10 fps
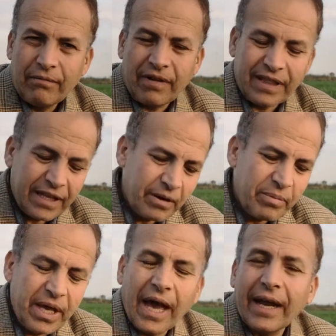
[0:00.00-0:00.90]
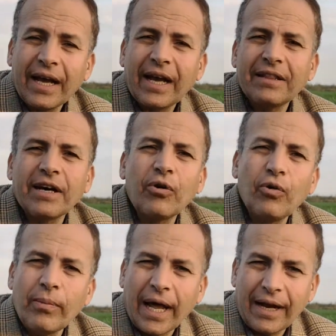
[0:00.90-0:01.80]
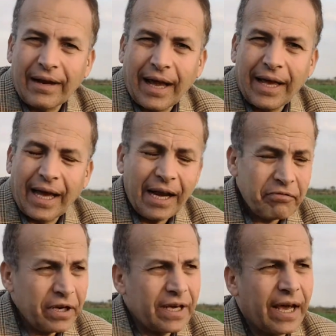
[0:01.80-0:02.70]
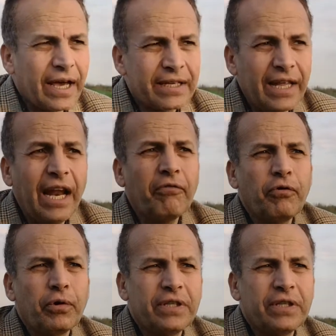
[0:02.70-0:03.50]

فالتربية أنك تقوم على الرعاية على فكرة اختلفوا